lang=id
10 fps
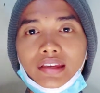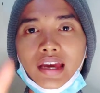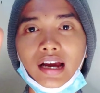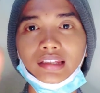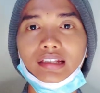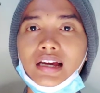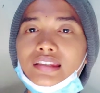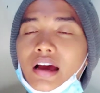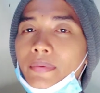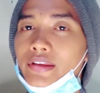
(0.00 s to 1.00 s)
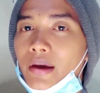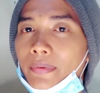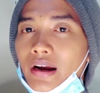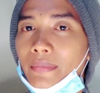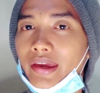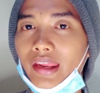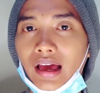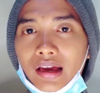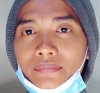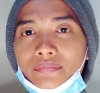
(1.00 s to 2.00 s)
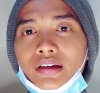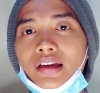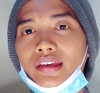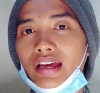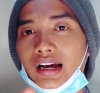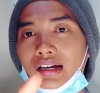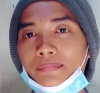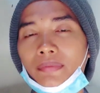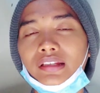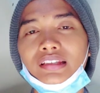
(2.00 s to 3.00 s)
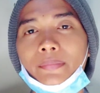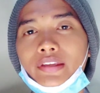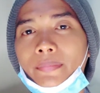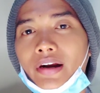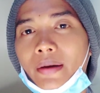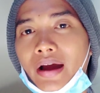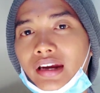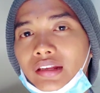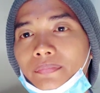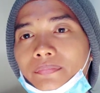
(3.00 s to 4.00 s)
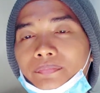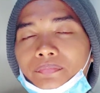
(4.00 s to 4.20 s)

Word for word: Yang ketiga sahabatnya bernama Ilham. Yang keempat sahabatnya bernama Adib.